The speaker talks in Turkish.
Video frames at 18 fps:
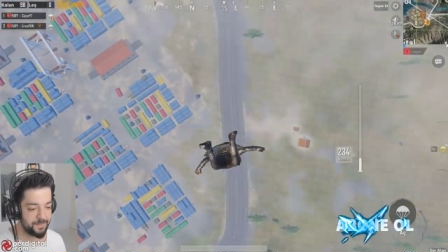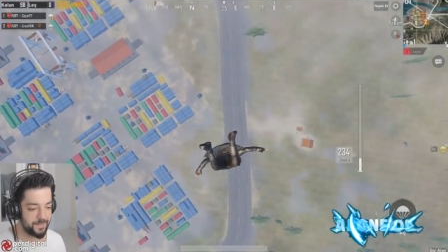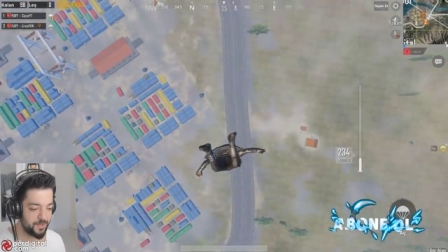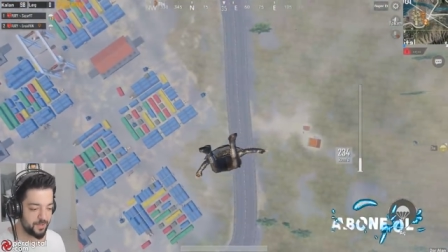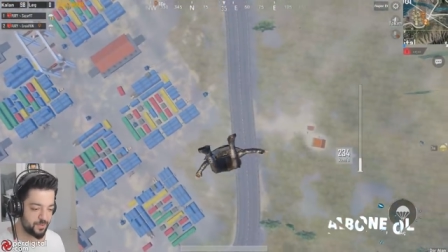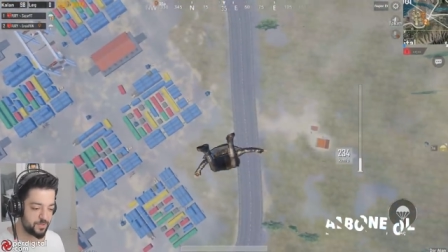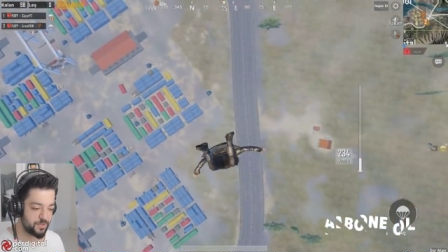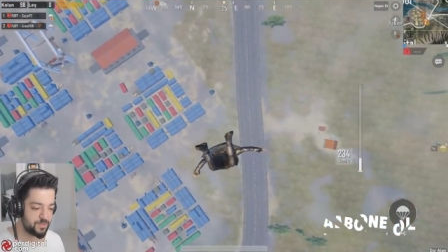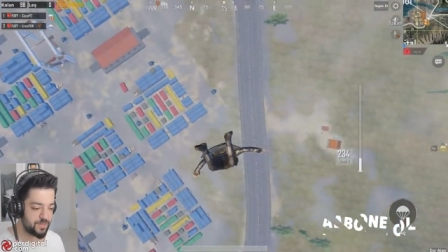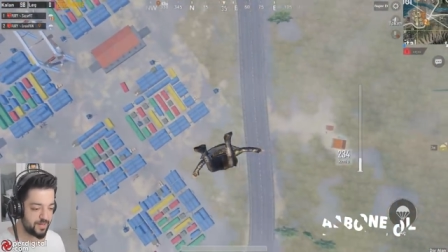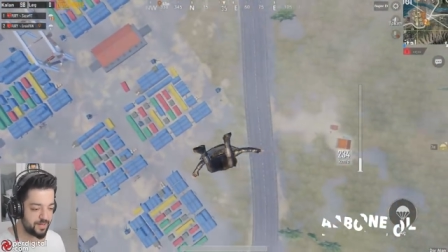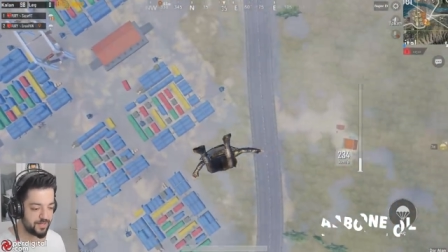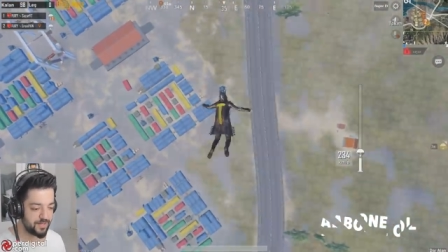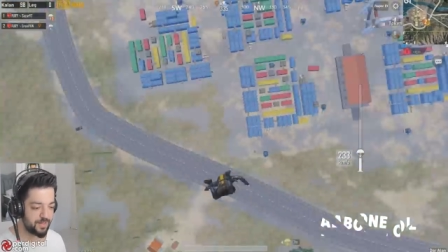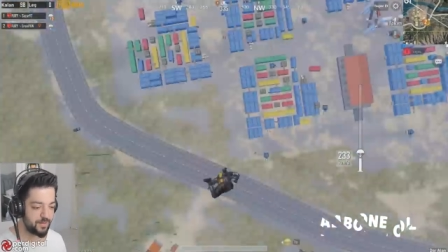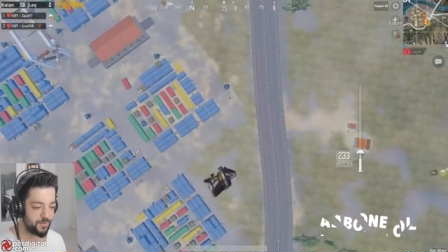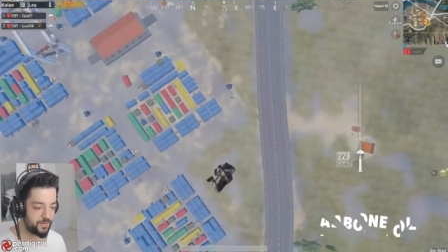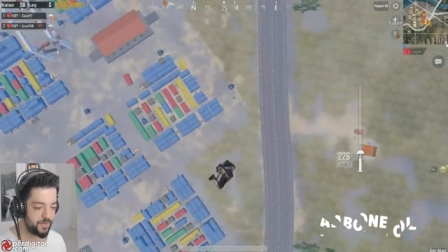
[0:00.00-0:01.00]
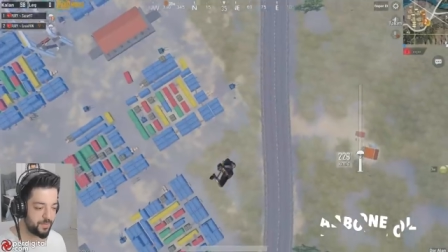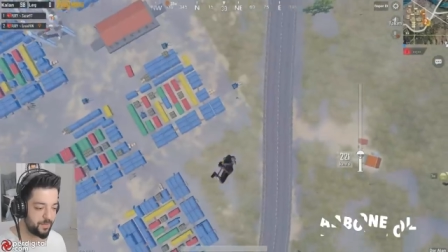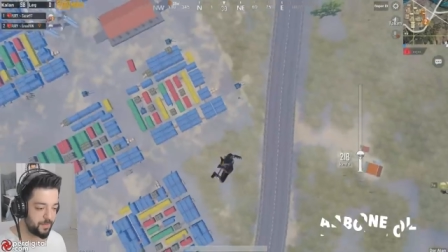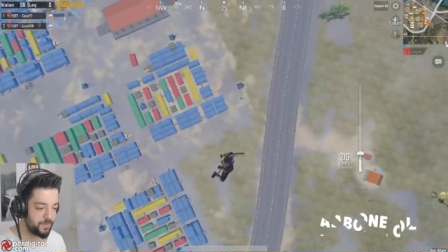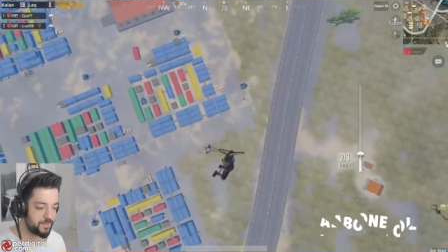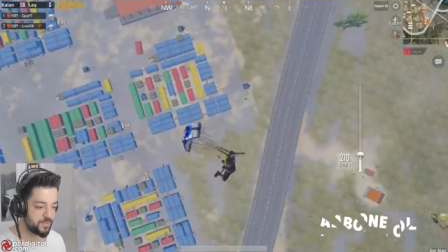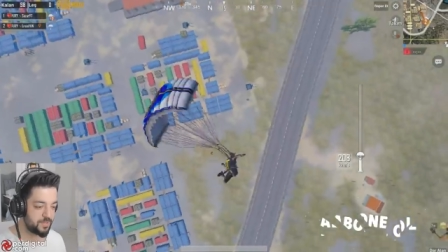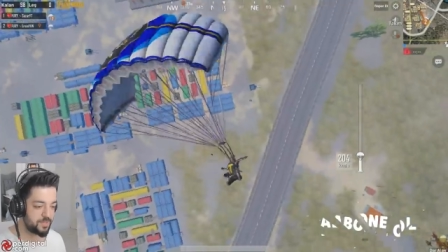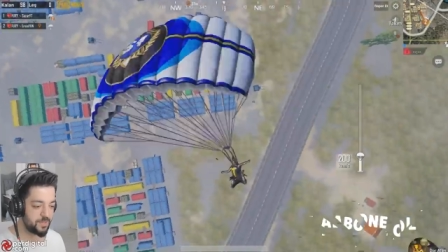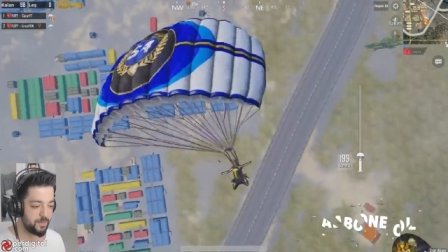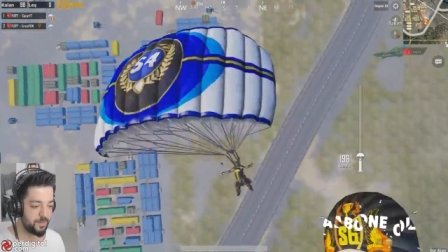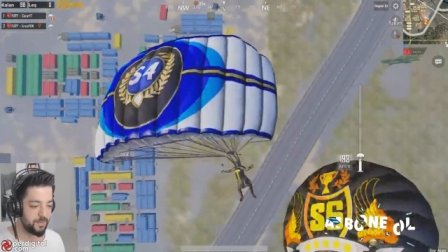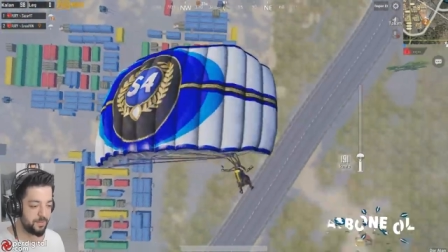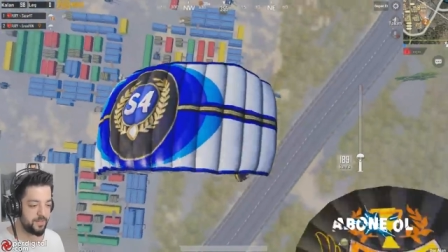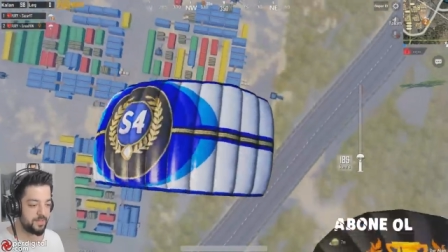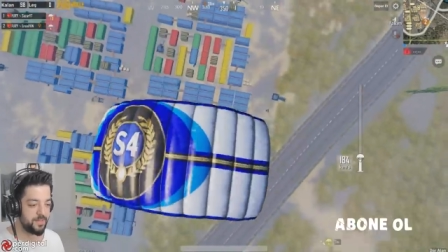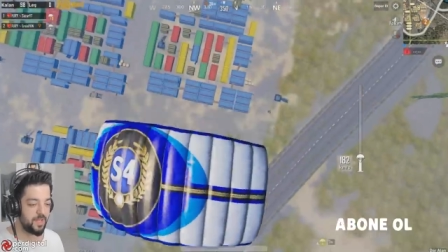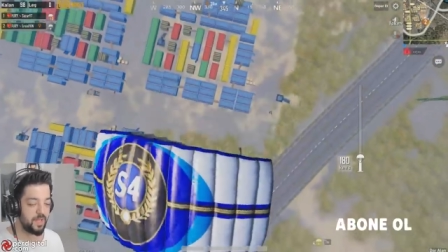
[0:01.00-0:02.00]
Bir Biliyorsunuz dar alan oynamamızın
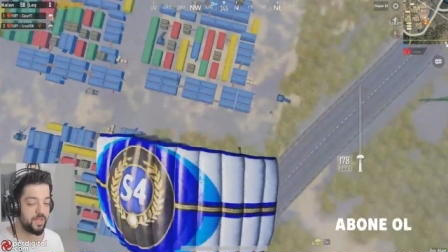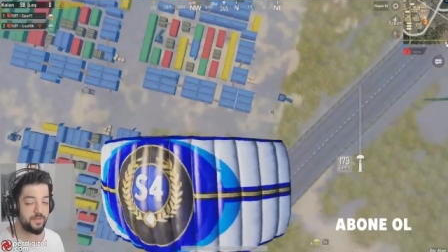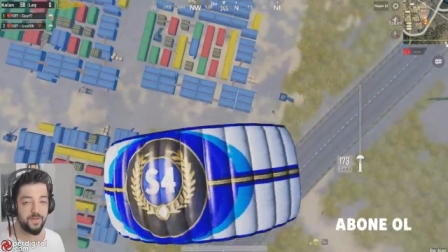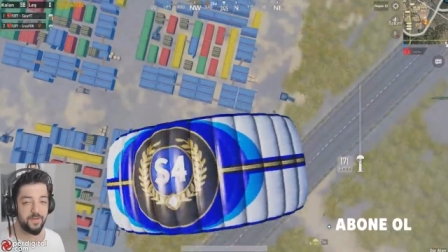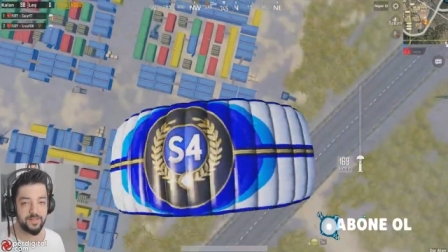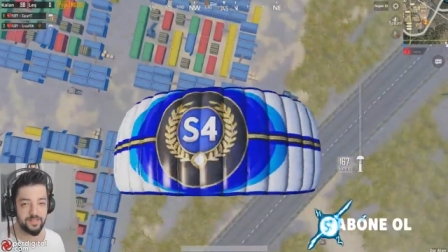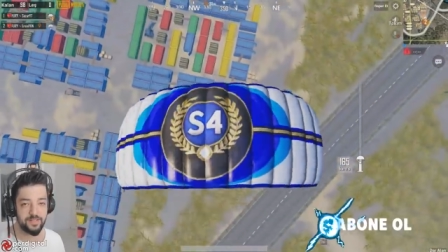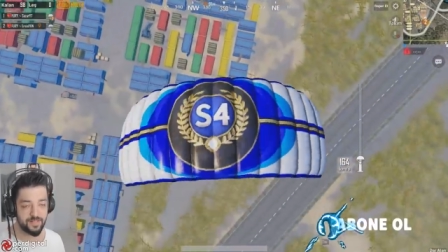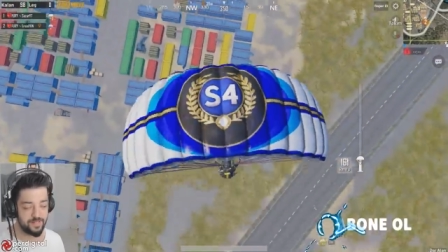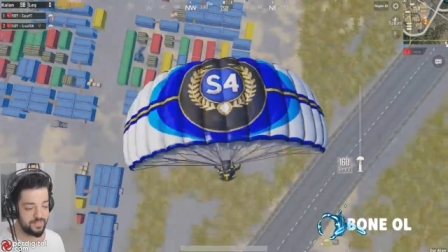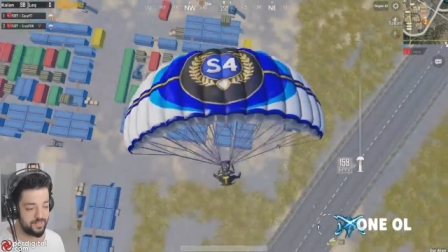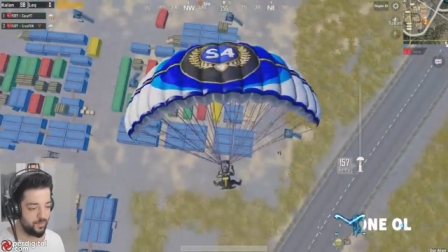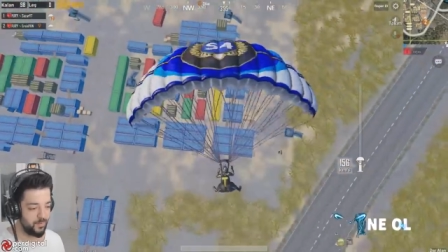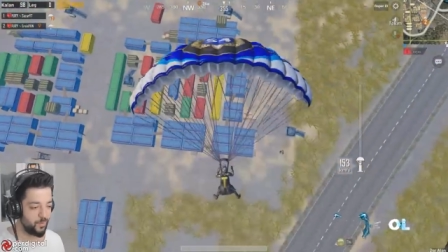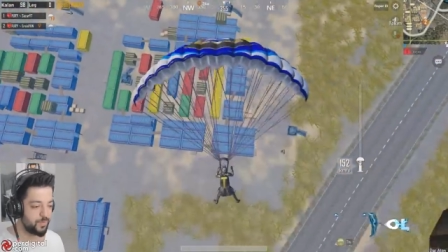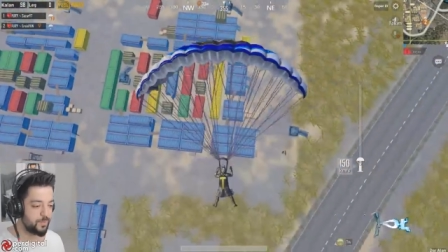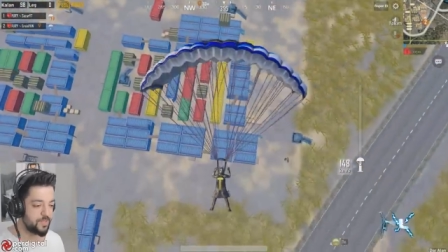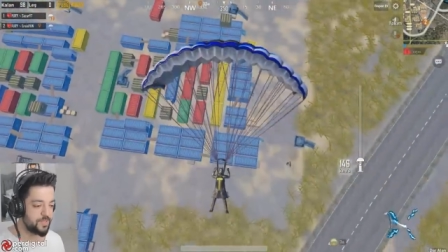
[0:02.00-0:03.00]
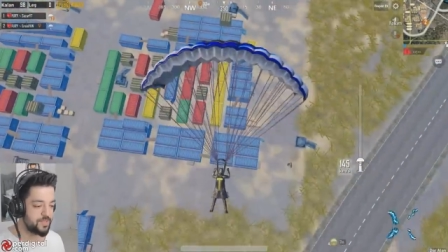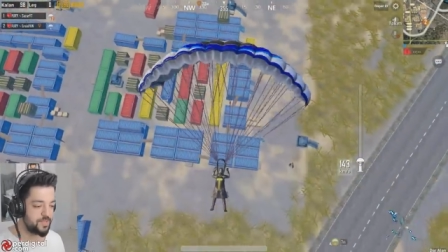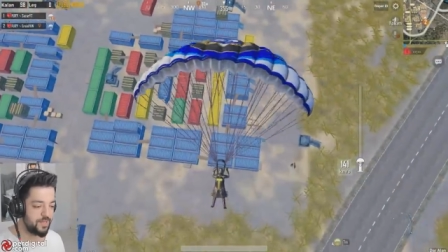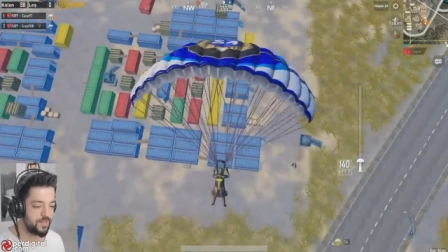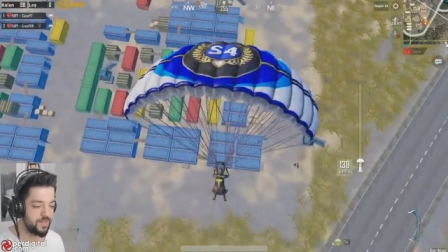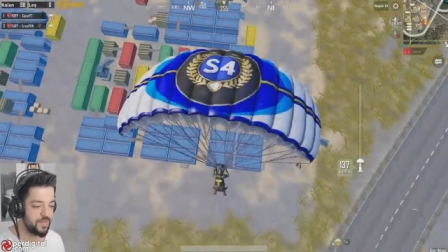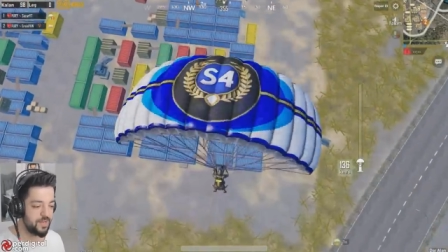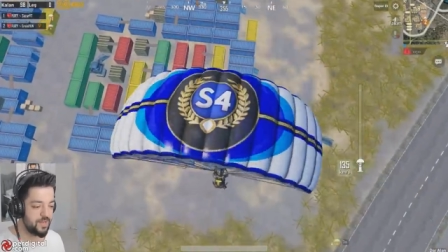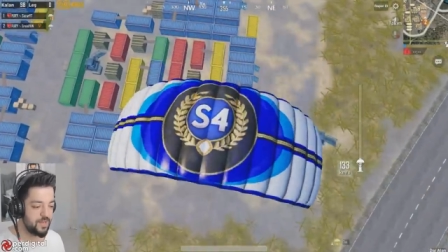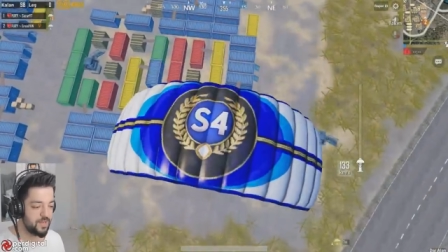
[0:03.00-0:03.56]
sebebi daha fazla kill olması.